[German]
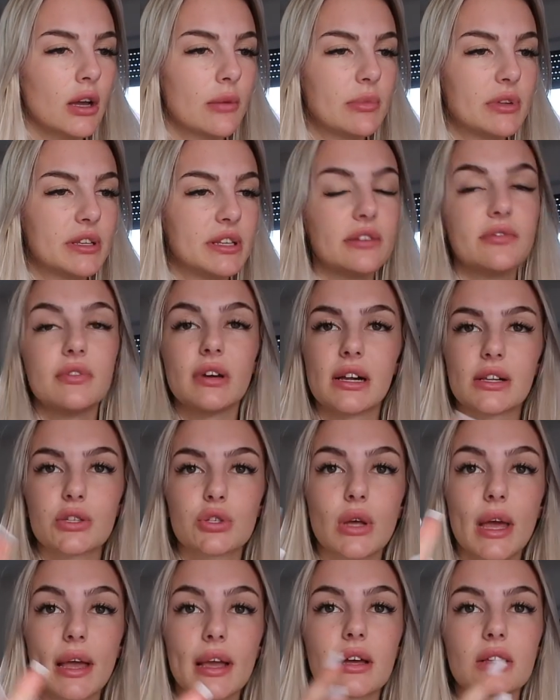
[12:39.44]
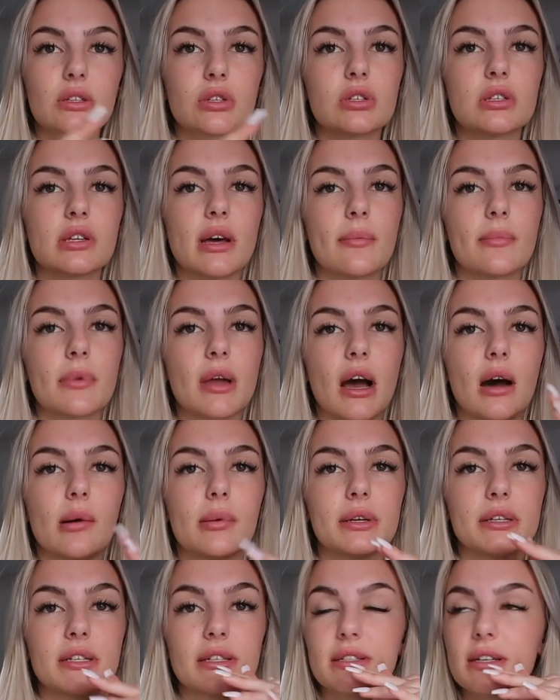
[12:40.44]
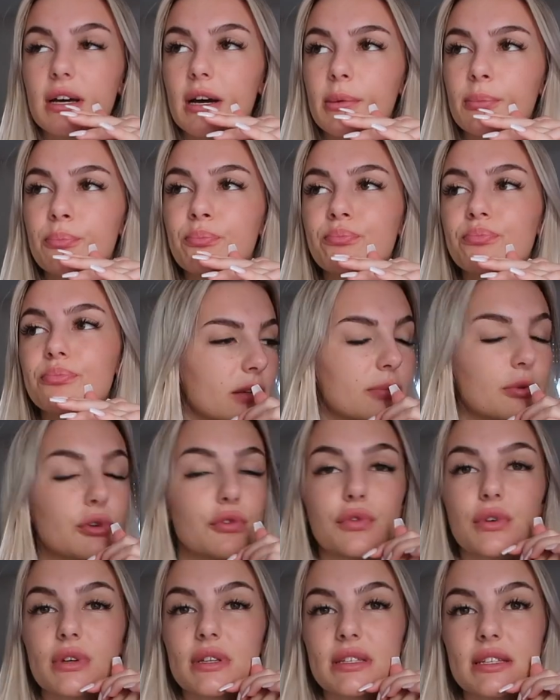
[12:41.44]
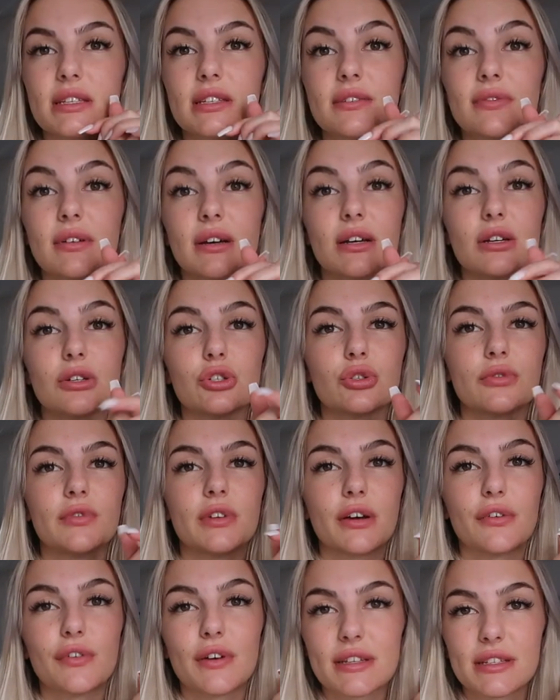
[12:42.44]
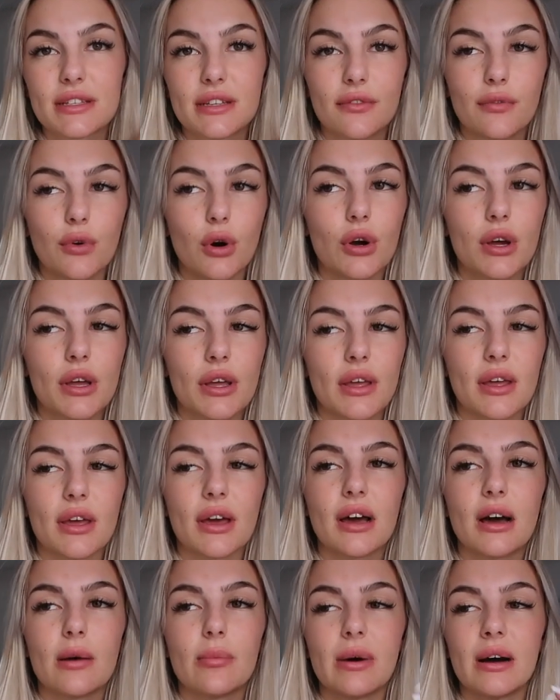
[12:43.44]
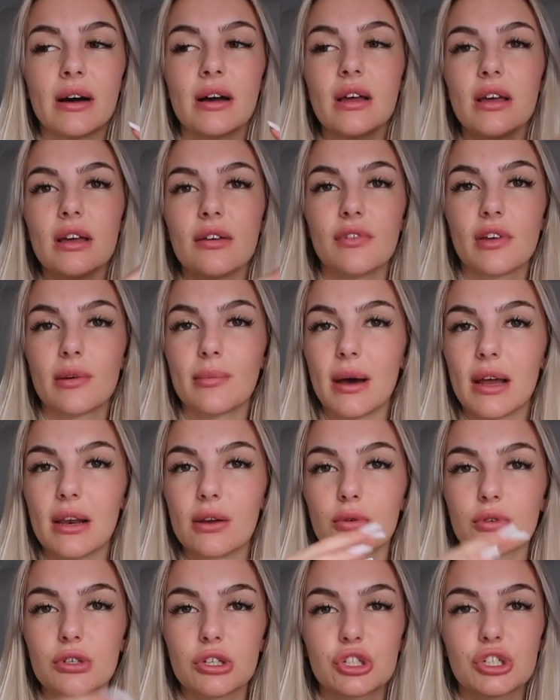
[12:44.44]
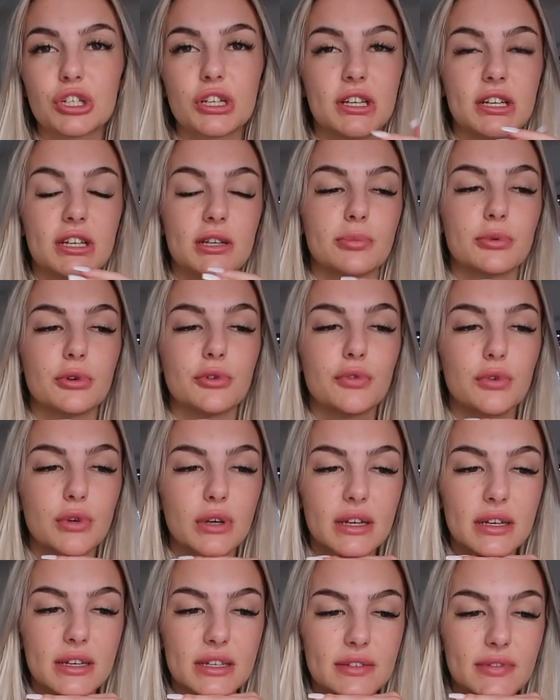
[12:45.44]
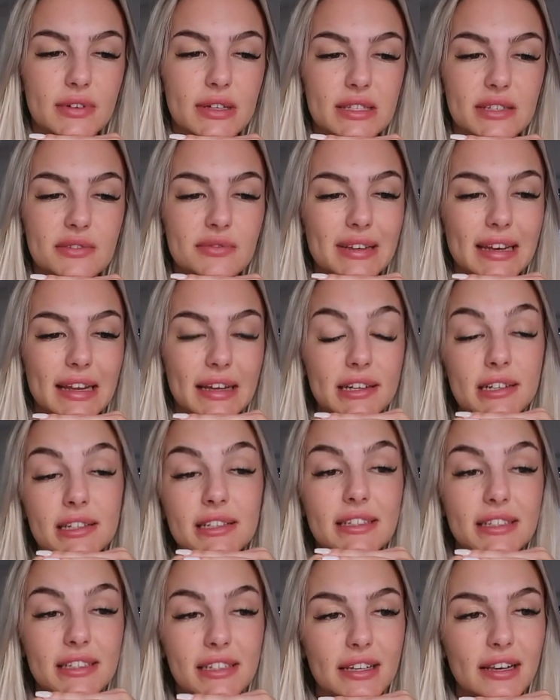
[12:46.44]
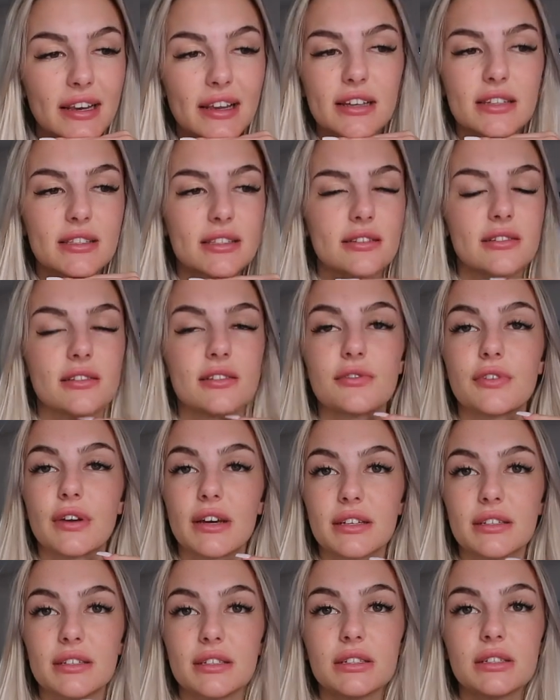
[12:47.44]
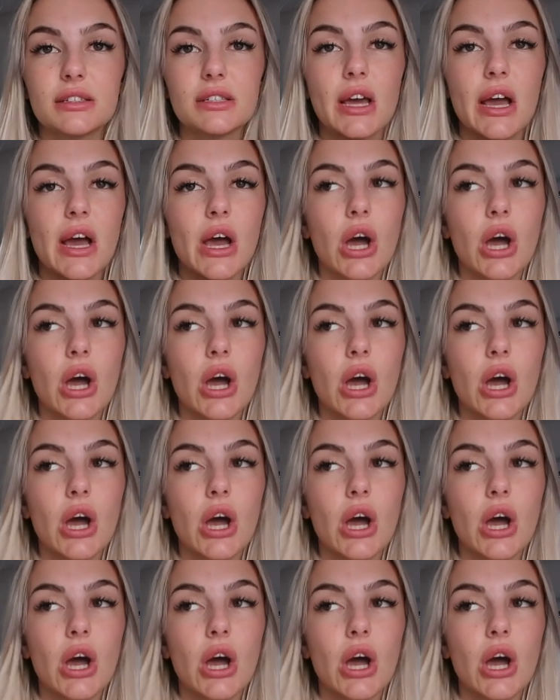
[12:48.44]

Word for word: mit denen wir halt so enger zusammengearbeitet haben. Die Prüfungen sind zwar schon wieder fast eine Woche her, aber wir haben alle unterschiedliche Prüfungen, deswegen sind wir leider nie gleichzeitig fertig.